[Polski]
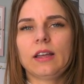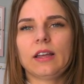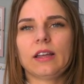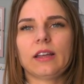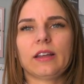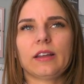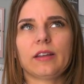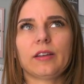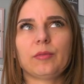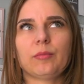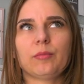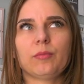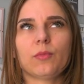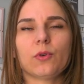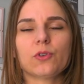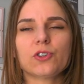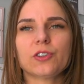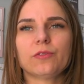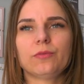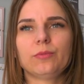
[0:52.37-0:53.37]
e,
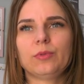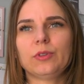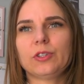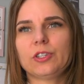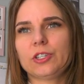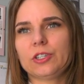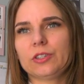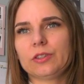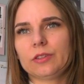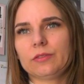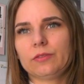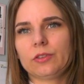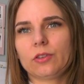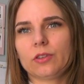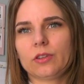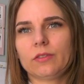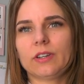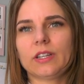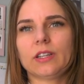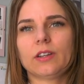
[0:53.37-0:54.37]
może być
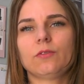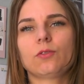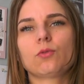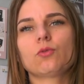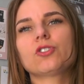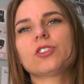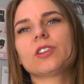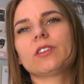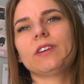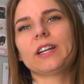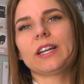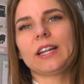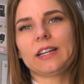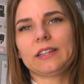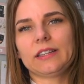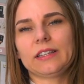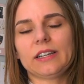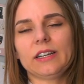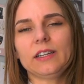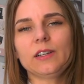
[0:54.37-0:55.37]
wykonywana w różnych
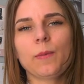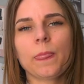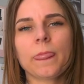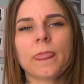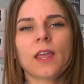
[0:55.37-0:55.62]
wariantach.